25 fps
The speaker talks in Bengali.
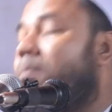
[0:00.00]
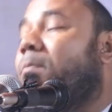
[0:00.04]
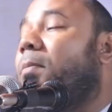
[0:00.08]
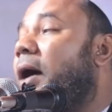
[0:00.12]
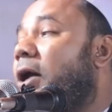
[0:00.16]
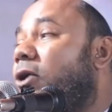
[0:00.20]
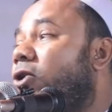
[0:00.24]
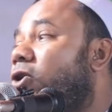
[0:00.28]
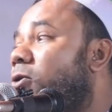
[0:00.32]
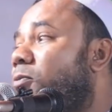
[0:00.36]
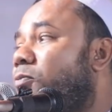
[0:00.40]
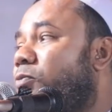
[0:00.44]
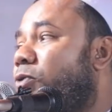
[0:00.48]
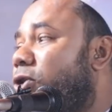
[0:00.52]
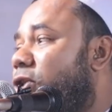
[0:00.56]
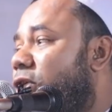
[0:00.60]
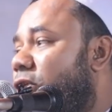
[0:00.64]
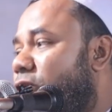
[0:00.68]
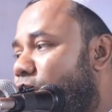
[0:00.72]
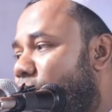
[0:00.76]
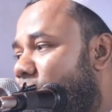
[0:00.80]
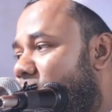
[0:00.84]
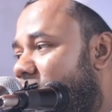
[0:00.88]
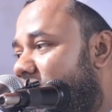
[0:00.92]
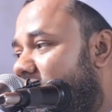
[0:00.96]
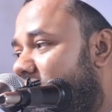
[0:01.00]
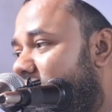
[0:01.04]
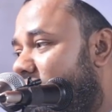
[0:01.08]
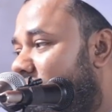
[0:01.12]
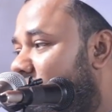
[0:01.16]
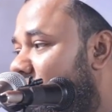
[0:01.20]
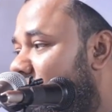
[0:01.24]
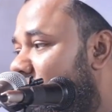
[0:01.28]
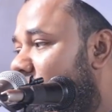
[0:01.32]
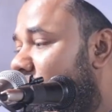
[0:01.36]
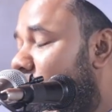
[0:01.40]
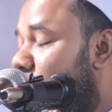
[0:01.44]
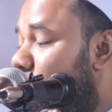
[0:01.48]
ভালো পথে চলেন
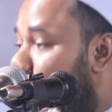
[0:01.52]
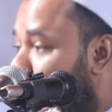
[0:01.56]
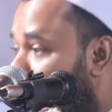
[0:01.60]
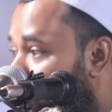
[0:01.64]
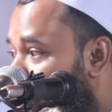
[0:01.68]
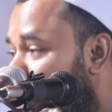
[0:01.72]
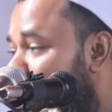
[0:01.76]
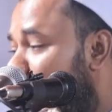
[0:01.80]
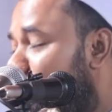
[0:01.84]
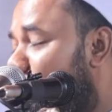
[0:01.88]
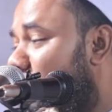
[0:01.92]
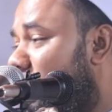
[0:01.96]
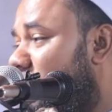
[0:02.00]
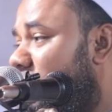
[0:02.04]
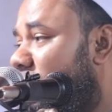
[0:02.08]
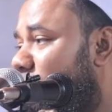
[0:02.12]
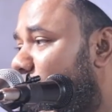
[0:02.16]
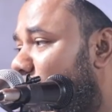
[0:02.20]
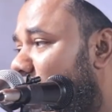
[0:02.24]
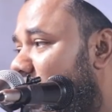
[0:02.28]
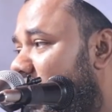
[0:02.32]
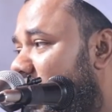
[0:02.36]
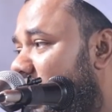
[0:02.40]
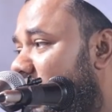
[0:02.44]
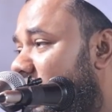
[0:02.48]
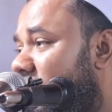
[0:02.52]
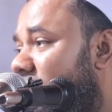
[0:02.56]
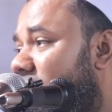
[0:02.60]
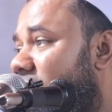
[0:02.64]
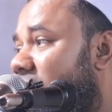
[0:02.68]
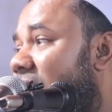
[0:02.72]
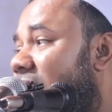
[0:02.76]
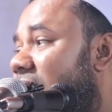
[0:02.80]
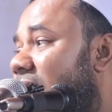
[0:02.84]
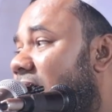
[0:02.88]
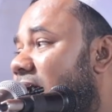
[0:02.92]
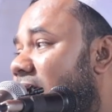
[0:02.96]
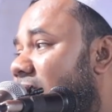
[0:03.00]
সহি পথে চলেন
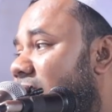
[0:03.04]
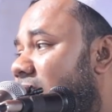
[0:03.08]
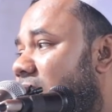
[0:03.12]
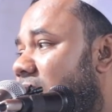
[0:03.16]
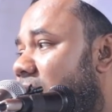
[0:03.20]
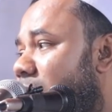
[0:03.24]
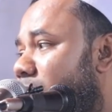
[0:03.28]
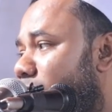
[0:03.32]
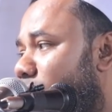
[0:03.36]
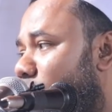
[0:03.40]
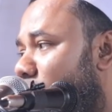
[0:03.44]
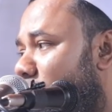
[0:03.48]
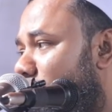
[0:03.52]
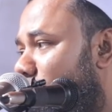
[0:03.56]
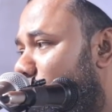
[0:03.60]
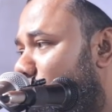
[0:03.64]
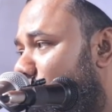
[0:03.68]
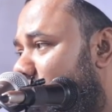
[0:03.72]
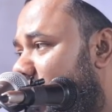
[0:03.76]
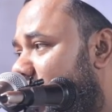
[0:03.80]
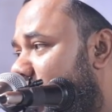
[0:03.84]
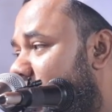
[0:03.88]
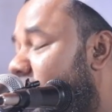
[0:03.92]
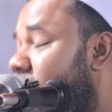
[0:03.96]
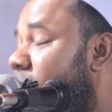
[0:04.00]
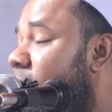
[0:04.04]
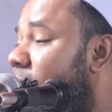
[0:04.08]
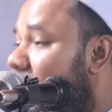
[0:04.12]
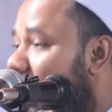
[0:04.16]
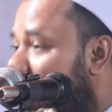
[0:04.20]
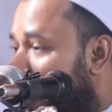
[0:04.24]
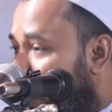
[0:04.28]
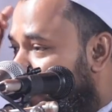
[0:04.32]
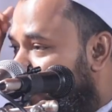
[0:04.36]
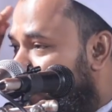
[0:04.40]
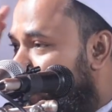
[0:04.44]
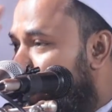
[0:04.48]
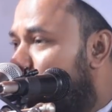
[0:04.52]
টাকা ইনকাম কম করেন
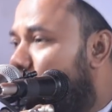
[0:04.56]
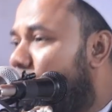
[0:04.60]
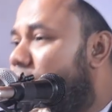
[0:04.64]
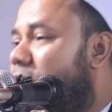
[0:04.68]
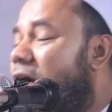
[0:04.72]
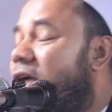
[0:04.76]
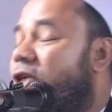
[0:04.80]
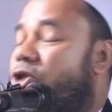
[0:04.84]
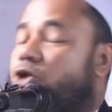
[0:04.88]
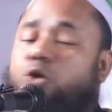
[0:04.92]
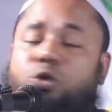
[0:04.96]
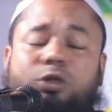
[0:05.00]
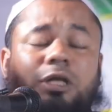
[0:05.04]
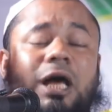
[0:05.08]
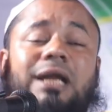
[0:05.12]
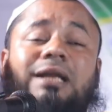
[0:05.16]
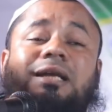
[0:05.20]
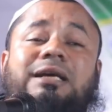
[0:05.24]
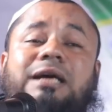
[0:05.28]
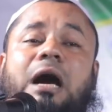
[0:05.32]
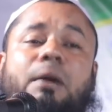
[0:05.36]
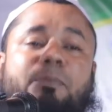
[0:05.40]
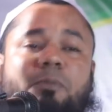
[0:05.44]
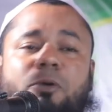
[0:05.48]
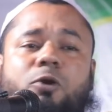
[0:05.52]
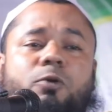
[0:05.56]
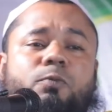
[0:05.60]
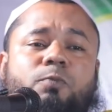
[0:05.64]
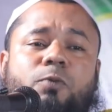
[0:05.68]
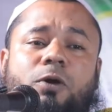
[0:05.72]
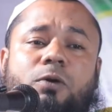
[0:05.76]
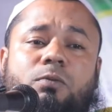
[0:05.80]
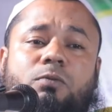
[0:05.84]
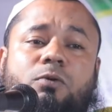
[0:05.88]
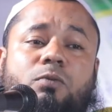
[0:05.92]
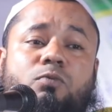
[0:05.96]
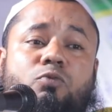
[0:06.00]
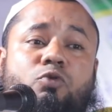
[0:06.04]
আমি মোটা সুতার কাপড়
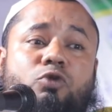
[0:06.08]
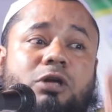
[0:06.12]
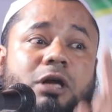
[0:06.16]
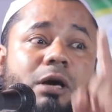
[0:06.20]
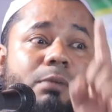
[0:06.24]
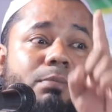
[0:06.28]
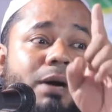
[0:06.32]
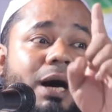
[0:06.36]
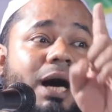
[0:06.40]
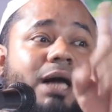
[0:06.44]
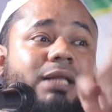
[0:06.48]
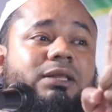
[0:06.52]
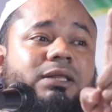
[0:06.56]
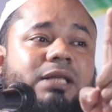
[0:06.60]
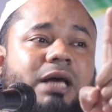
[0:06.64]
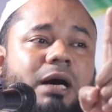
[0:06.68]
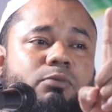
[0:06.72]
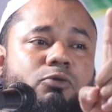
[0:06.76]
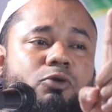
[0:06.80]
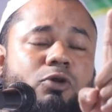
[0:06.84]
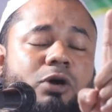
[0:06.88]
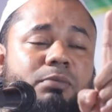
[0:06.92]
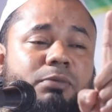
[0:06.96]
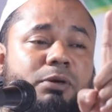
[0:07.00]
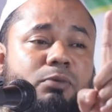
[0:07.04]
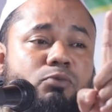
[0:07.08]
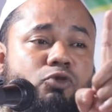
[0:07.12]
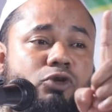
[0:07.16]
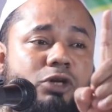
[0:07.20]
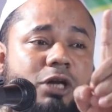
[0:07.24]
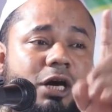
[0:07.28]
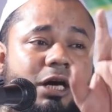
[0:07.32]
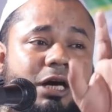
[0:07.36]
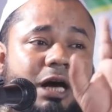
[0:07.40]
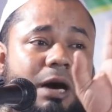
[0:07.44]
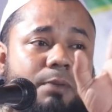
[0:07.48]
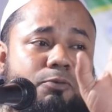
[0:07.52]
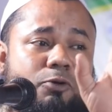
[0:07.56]
পরবো মোটা বাদ খাবো আমি
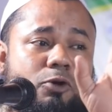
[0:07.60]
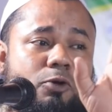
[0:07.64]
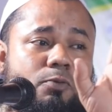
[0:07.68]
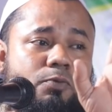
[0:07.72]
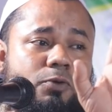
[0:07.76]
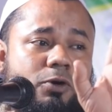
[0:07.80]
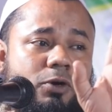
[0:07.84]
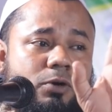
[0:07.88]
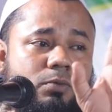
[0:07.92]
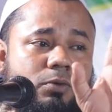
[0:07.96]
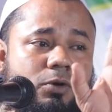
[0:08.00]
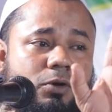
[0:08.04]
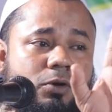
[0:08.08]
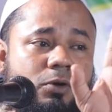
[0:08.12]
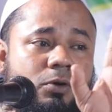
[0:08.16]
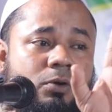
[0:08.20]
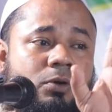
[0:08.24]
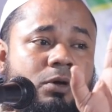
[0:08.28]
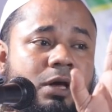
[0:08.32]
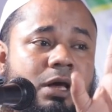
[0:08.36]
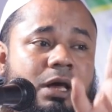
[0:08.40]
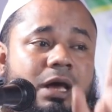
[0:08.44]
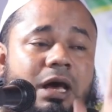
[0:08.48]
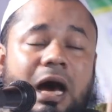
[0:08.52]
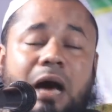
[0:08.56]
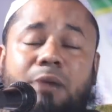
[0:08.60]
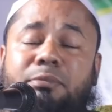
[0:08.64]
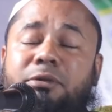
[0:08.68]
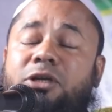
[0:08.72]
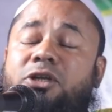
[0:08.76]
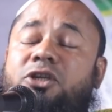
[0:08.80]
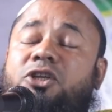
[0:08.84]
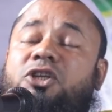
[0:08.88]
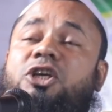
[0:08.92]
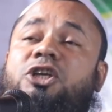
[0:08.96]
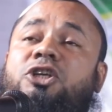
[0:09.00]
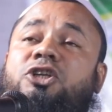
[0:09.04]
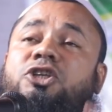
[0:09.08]
মোটা কাপড় পরবো আমি
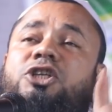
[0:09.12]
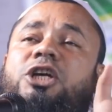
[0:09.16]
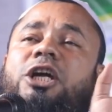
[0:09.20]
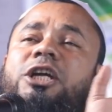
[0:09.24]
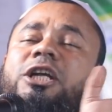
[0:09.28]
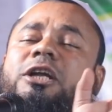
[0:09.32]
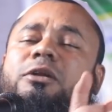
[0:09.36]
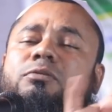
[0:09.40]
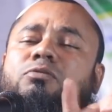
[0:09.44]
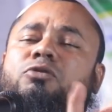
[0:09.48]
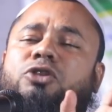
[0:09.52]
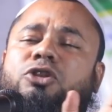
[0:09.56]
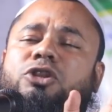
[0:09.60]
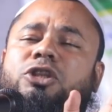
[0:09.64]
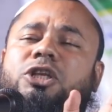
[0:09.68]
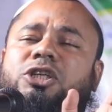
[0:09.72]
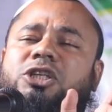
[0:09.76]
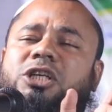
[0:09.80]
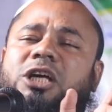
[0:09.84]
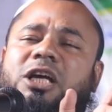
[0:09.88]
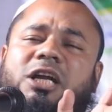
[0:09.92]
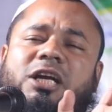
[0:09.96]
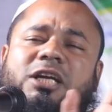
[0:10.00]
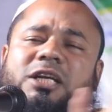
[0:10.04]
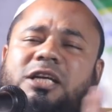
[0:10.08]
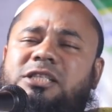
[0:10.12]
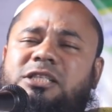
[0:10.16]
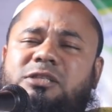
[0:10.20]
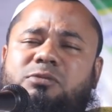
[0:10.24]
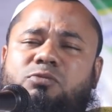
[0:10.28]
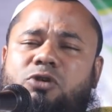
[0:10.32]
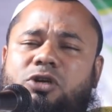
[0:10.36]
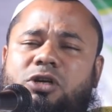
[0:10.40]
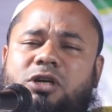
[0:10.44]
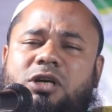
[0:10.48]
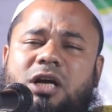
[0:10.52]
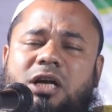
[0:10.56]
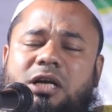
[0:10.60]
টিন শার্টের মধ্যে সারাটা
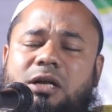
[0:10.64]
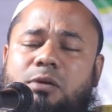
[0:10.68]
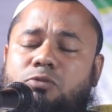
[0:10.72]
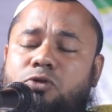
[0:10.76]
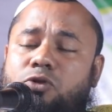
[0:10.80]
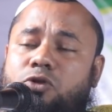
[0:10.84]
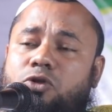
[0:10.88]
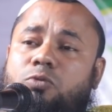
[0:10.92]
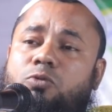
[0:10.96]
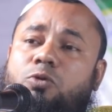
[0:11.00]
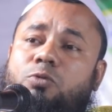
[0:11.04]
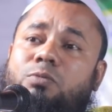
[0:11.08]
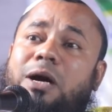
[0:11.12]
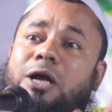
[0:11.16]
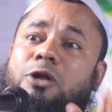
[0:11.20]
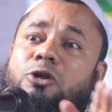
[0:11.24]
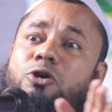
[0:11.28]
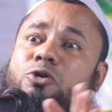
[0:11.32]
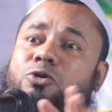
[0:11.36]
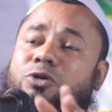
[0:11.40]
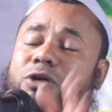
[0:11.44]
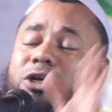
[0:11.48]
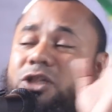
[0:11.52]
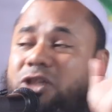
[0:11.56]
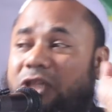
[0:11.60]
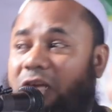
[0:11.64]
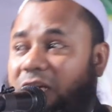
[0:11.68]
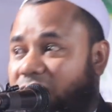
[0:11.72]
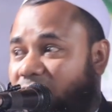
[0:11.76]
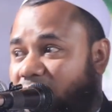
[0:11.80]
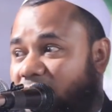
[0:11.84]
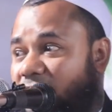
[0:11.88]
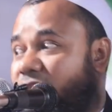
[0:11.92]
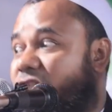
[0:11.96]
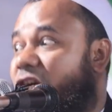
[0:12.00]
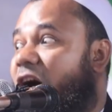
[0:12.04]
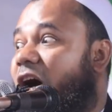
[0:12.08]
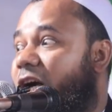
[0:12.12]
জীবন কাটাবো তবু ভালো হয়ে
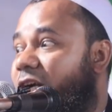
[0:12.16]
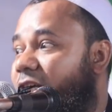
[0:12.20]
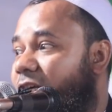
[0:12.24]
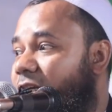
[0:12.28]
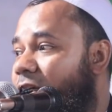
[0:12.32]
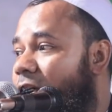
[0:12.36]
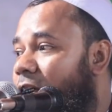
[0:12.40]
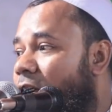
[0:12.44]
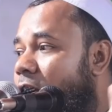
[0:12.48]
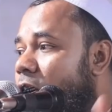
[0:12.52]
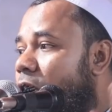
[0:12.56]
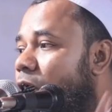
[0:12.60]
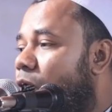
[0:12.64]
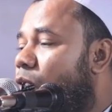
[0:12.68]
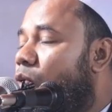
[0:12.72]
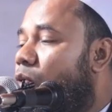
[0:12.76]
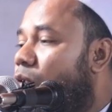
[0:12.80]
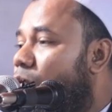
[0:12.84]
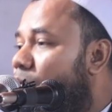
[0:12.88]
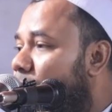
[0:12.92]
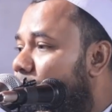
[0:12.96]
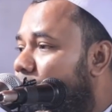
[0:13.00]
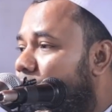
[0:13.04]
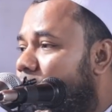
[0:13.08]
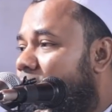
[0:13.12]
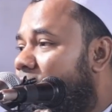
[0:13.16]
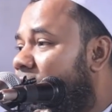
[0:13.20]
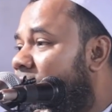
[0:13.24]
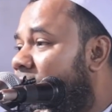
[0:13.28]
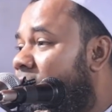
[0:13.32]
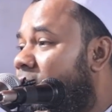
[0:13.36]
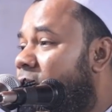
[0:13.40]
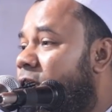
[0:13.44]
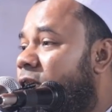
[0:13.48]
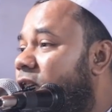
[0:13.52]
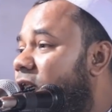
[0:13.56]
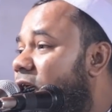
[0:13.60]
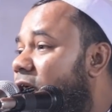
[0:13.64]
থাকতে চাই কোনো
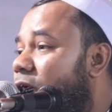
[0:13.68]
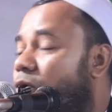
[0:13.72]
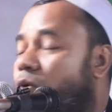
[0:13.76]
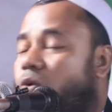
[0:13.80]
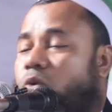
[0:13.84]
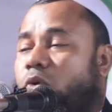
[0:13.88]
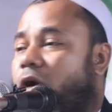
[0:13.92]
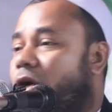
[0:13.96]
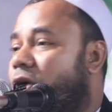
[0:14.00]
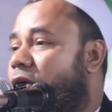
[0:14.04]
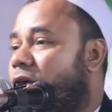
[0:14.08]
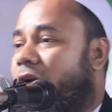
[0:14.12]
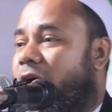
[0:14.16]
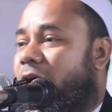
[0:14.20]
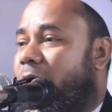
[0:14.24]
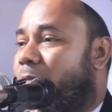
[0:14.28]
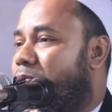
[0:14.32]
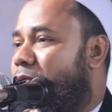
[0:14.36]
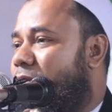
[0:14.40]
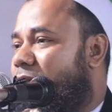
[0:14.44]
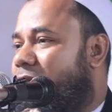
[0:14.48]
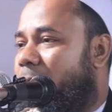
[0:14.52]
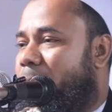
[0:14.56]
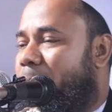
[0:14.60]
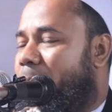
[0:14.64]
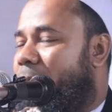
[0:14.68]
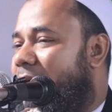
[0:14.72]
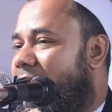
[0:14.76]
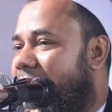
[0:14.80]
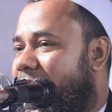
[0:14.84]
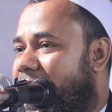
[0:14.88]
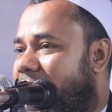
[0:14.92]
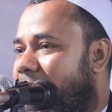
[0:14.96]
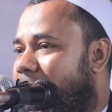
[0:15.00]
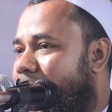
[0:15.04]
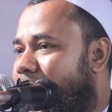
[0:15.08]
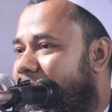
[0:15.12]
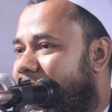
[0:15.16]
দিন যেন অন্যায় পথে পা
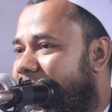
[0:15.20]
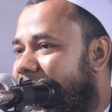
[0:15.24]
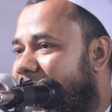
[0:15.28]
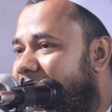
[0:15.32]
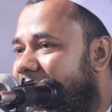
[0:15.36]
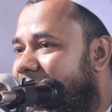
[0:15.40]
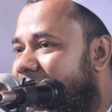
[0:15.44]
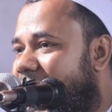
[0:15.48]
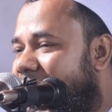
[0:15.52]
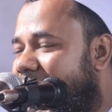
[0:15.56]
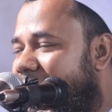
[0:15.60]
না বাড়া